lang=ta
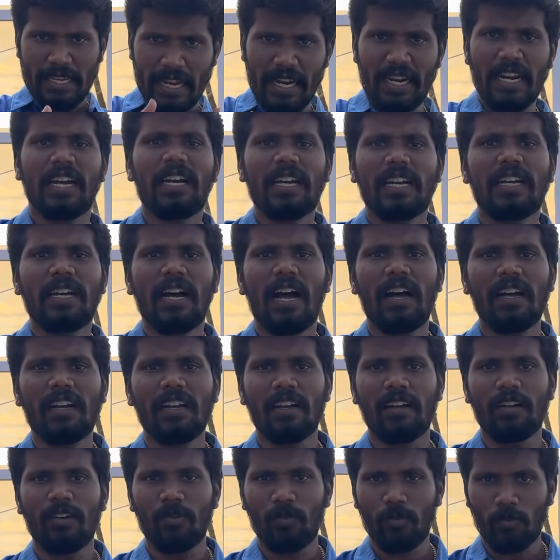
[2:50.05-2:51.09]
எனக்காக
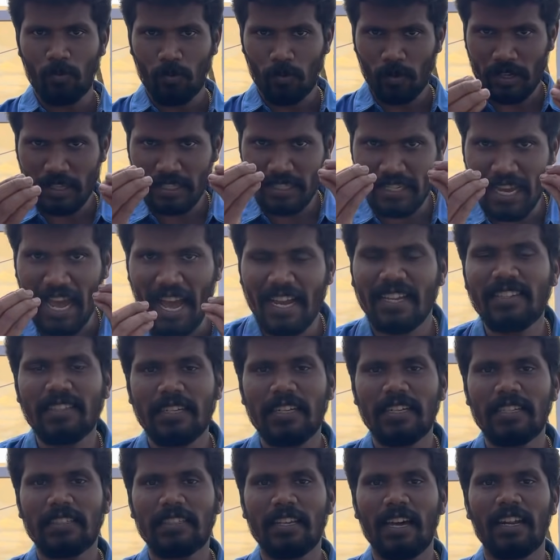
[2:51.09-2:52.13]
உங்கள்
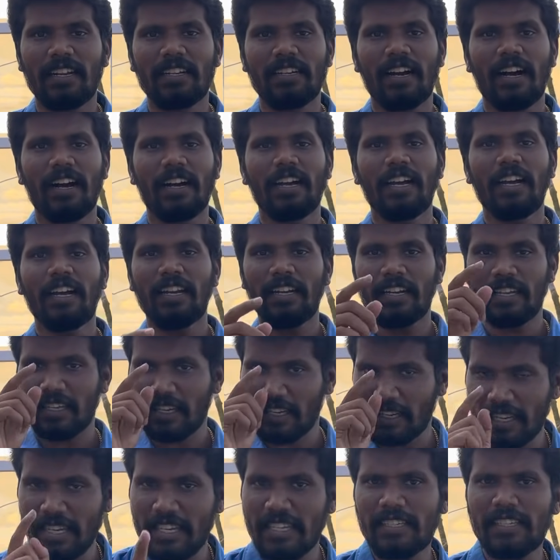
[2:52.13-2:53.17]
ஜாக்சன் சாருக்காக
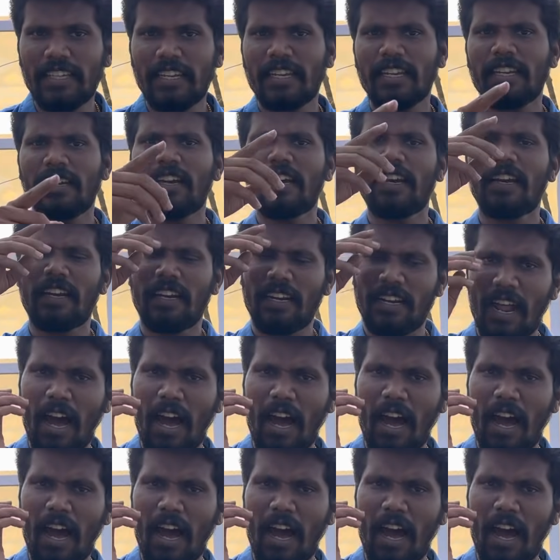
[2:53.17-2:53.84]
நீங்கள் ரீசனிங்கை